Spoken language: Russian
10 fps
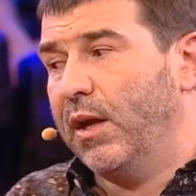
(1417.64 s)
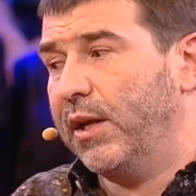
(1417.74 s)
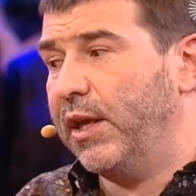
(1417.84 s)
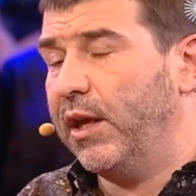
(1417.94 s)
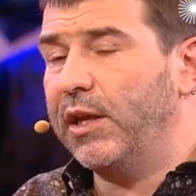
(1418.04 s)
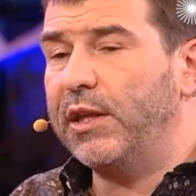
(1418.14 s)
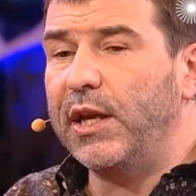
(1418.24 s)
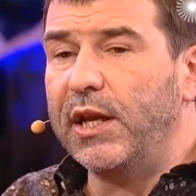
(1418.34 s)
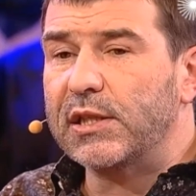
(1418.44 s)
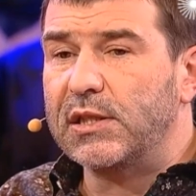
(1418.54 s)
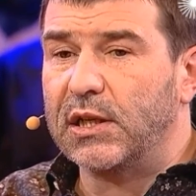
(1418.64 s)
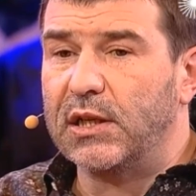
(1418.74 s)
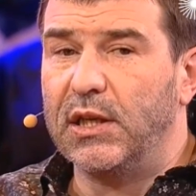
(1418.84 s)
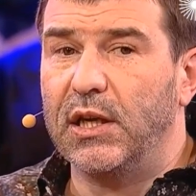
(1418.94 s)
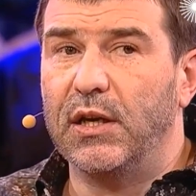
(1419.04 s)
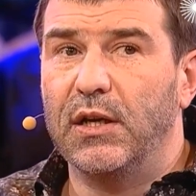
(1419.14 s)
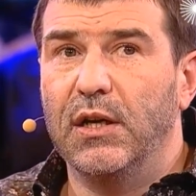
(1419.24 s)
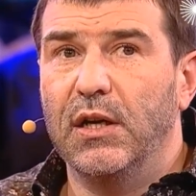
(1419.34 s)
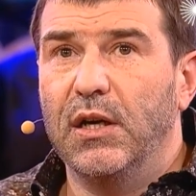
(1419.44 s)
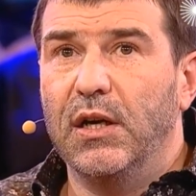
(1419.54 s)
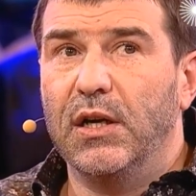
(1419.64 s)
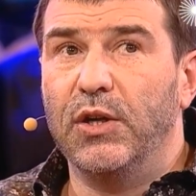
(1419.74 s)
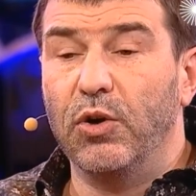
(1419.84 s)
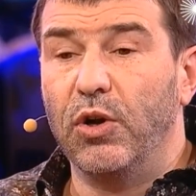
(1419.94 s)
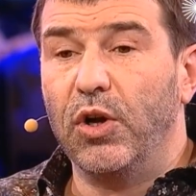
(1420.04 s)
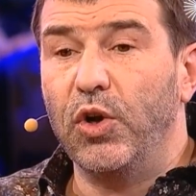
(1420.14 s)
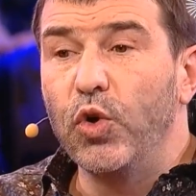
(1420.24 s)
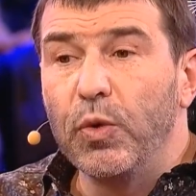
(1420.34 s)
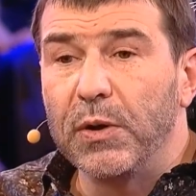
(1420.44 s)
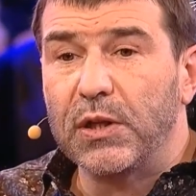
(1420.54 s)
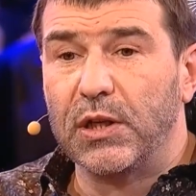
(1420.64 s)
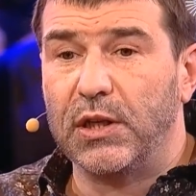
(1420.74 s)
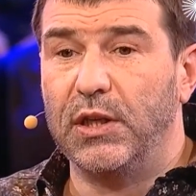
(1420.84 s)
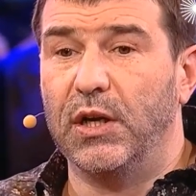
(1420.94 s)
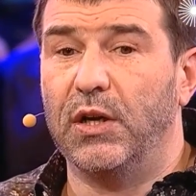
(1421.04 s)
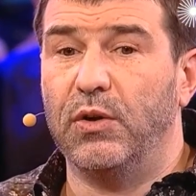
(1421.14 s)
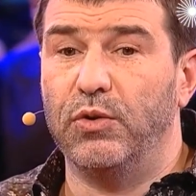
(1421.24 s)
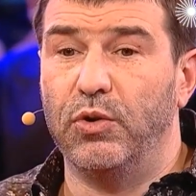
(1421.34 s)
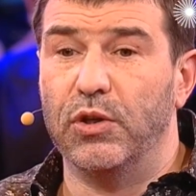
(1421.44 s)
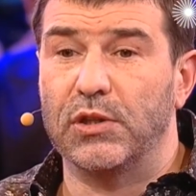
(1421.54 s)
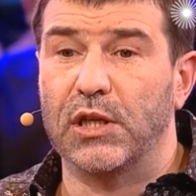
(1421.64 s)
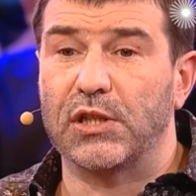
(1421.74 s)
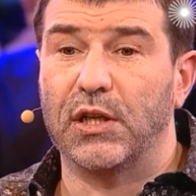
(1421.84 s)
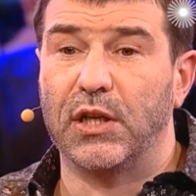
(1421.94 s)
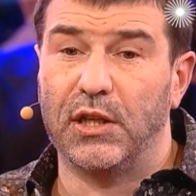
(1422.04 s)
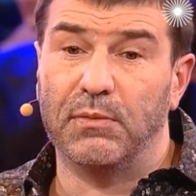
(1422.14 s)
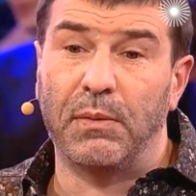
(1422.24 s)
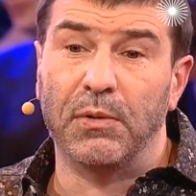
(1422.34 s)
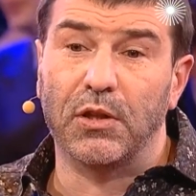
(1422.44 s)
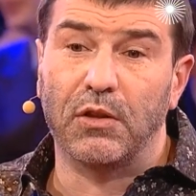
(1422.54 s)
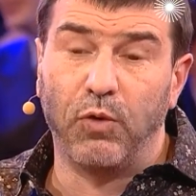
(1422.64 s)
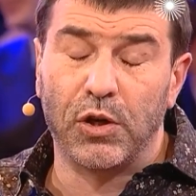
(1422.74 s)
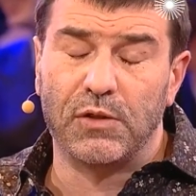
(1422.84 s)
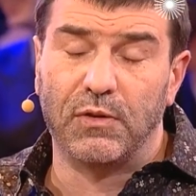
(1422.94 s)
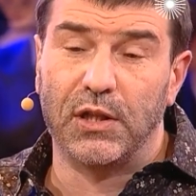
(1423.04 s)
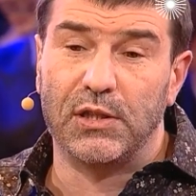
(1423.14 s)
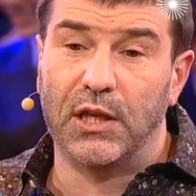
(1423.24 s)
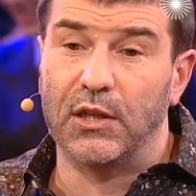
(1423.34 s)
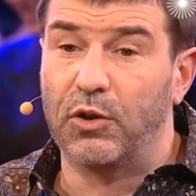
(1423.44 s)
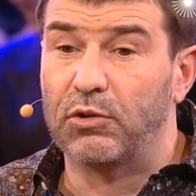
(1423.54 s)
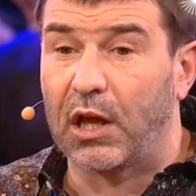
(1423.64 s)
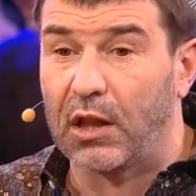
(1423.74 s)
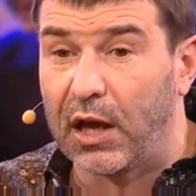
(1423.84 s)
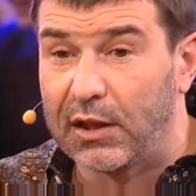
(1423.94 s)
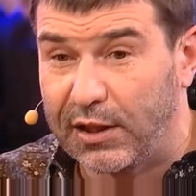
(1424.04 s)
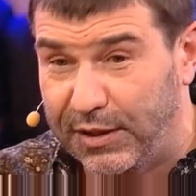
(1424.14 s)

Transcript: где ей интересно, где ее любят, где у нее есть даже какие-то моменты творчества, где ценит ее талант